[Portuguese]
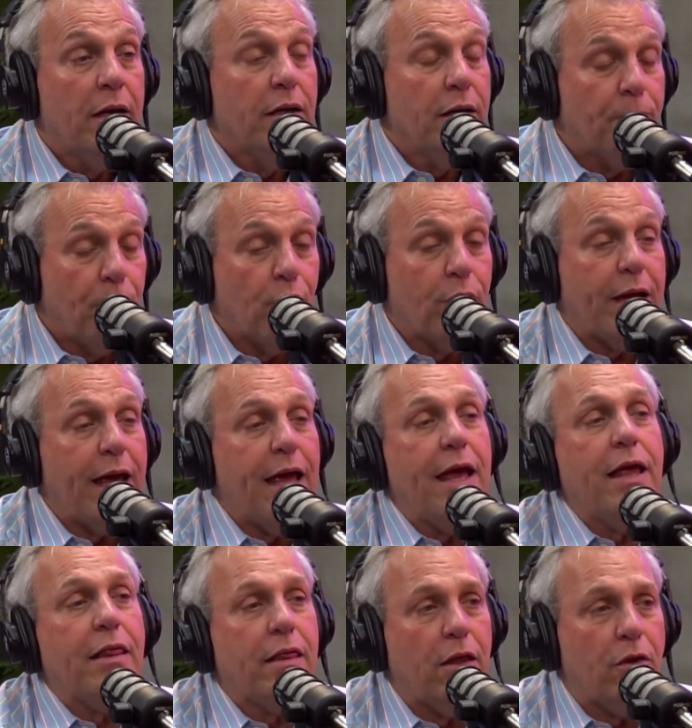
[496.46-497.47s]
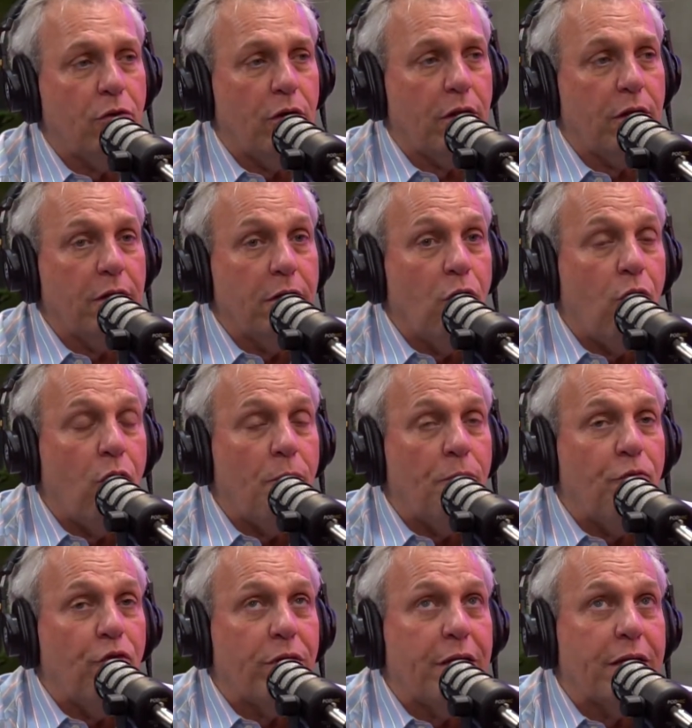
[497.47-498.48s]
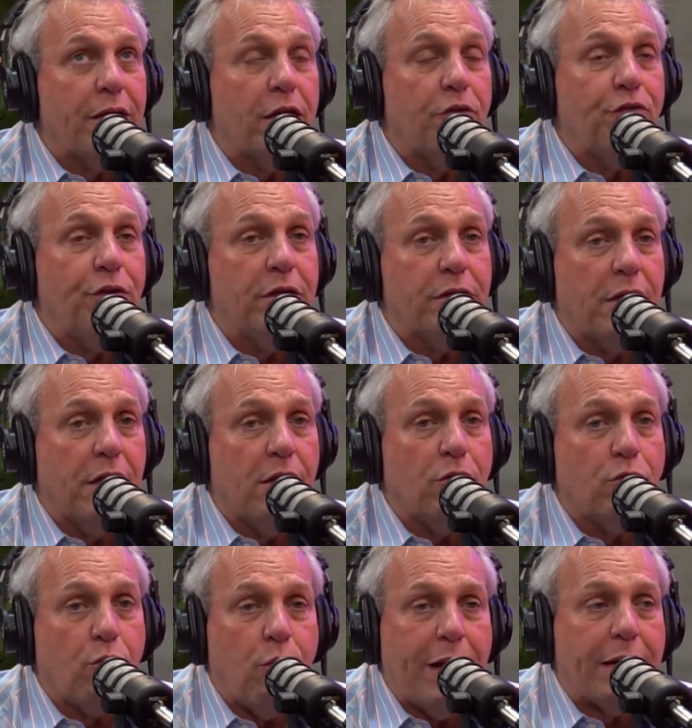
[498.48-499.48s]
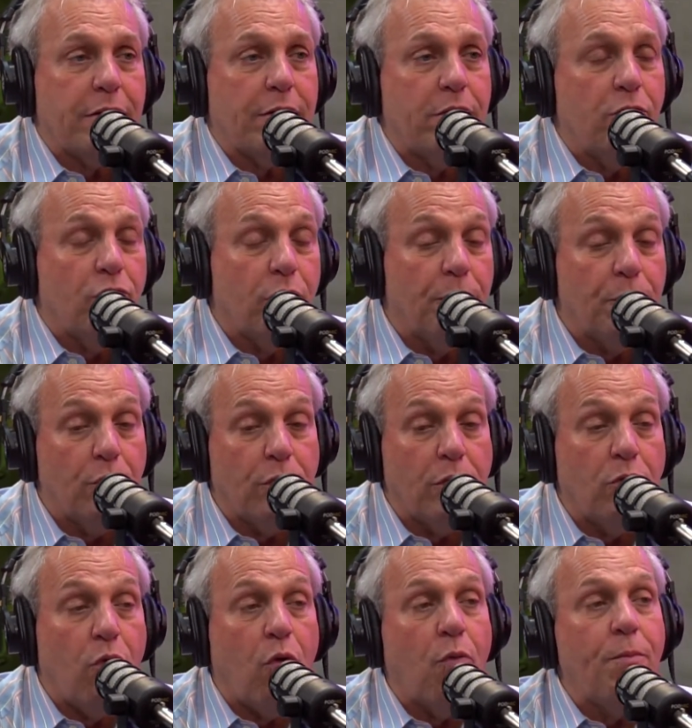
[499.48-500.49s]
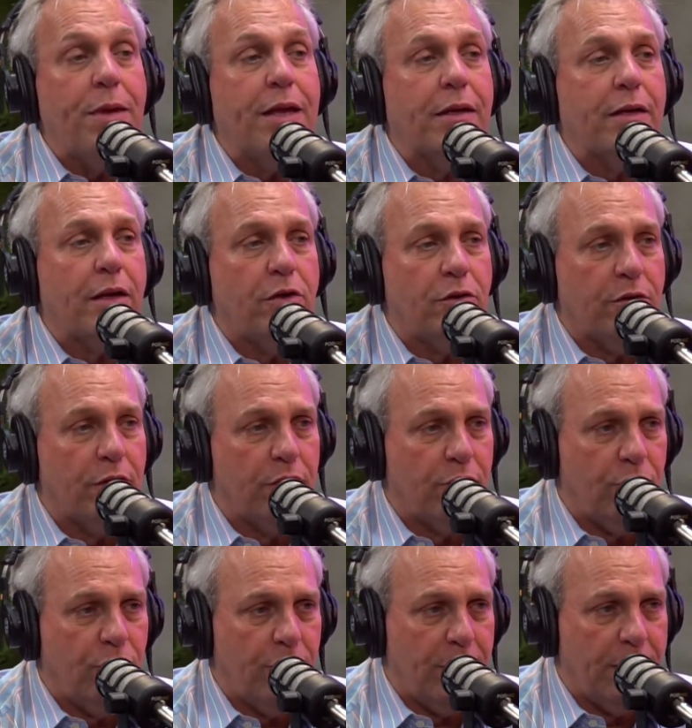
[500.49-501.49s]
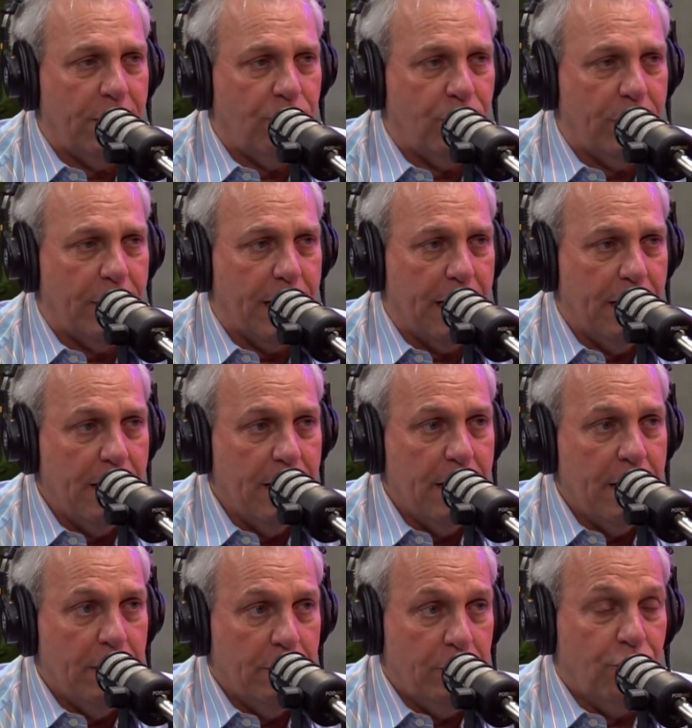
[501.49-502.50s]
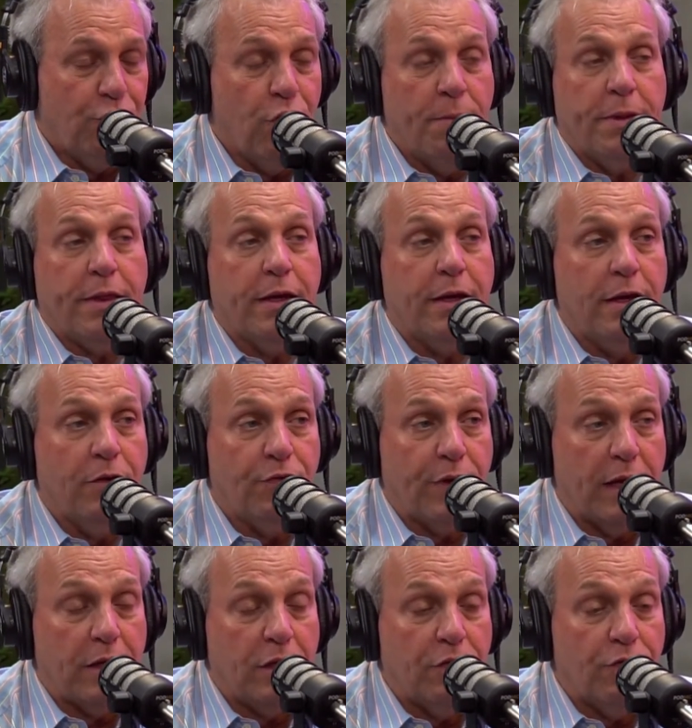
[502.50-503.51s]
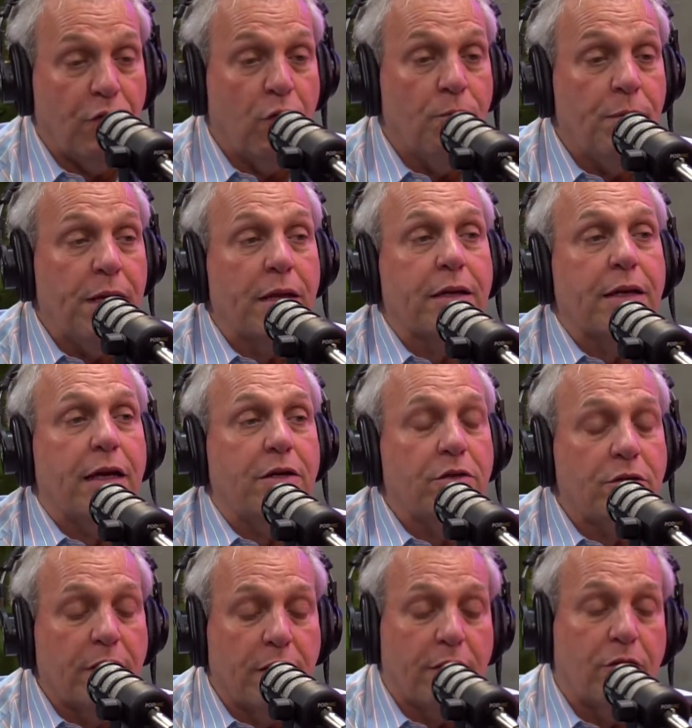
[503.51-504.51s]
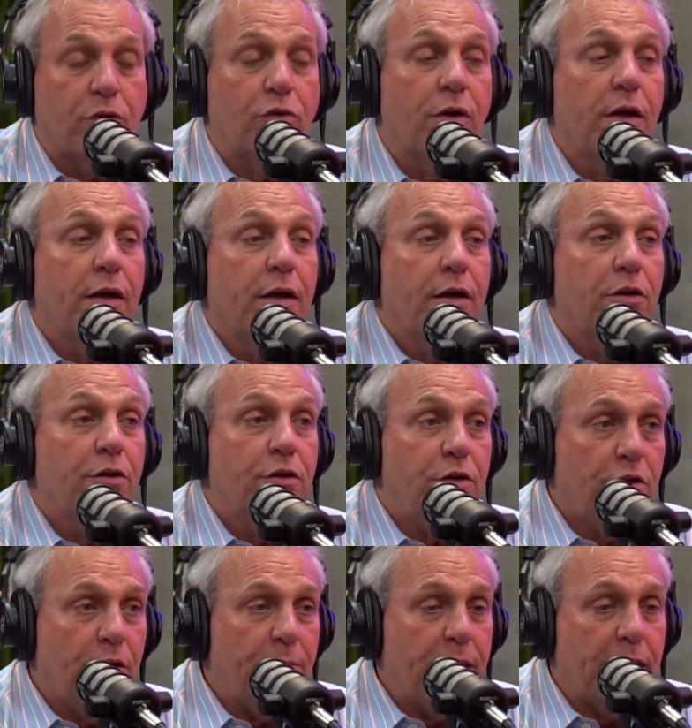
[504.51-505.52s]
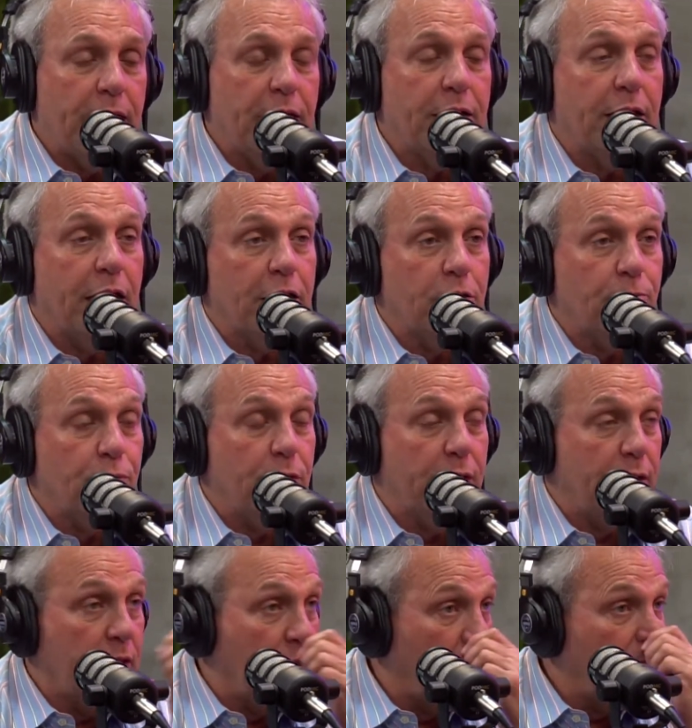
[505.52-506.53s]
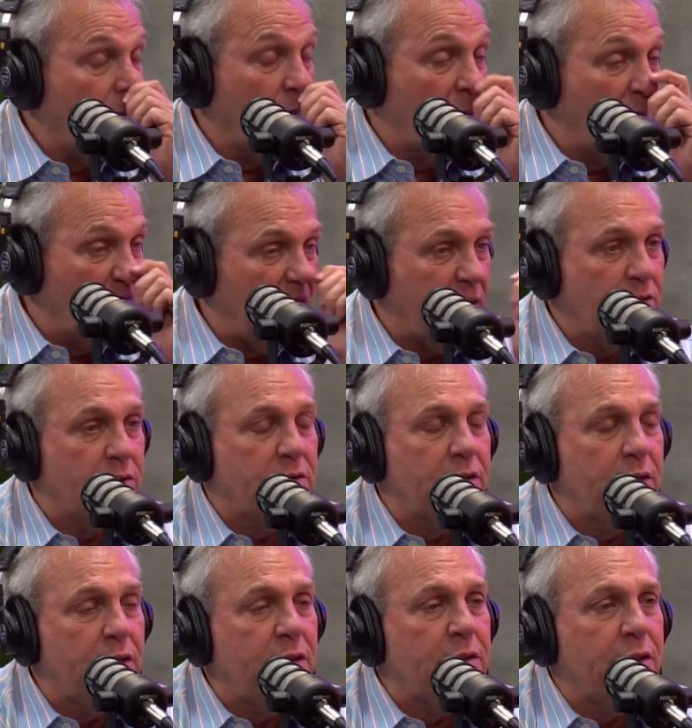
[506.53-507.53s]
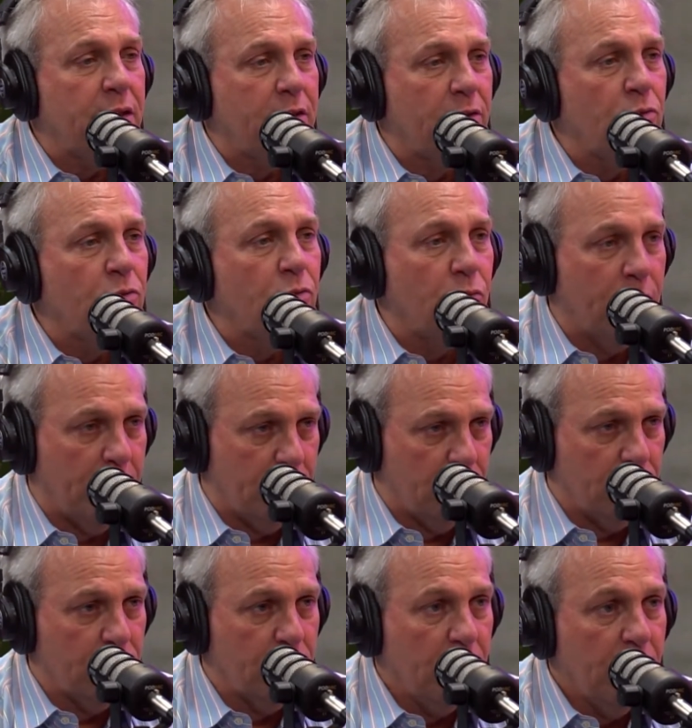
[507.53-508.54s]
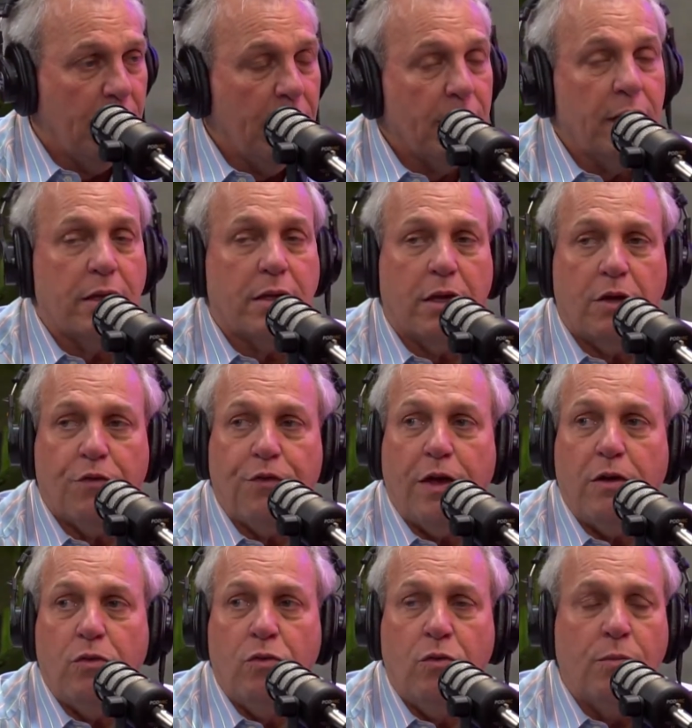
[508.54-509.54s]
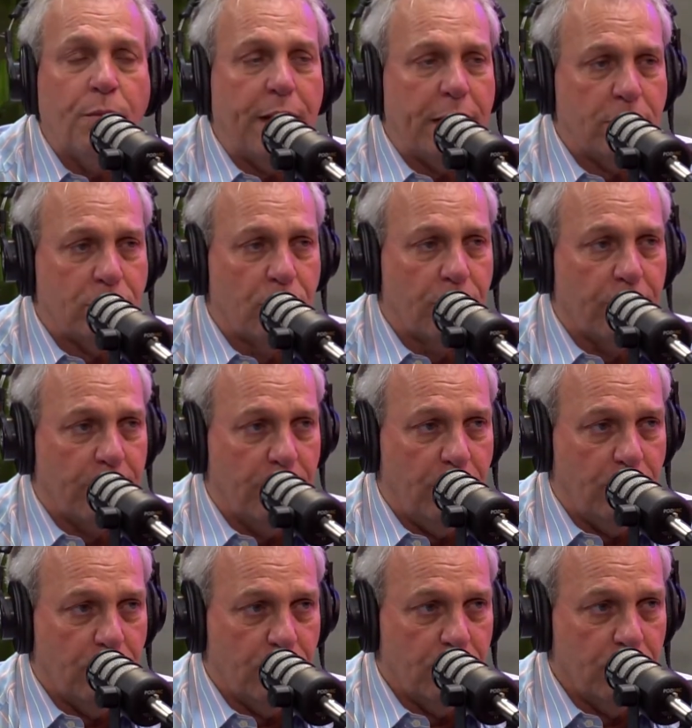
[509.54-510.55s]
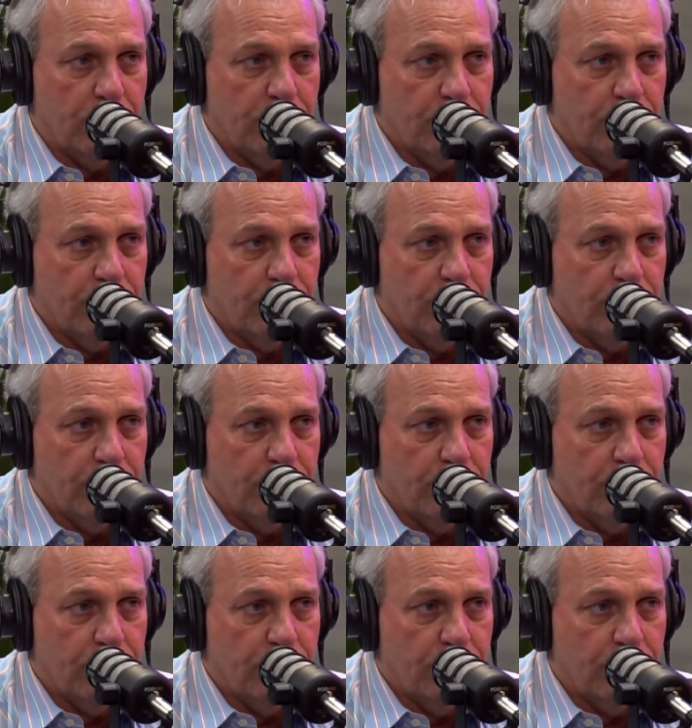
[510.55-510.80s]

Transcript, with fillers: E porque é essa nossa. Não, você transferir 3, 4, 5 embriões não aumenta as chances de engravidar de forma significativa, aumenta as chances de gemelaridade. Por exemplo, uma mulher de 35 anos que transfere um blastocisto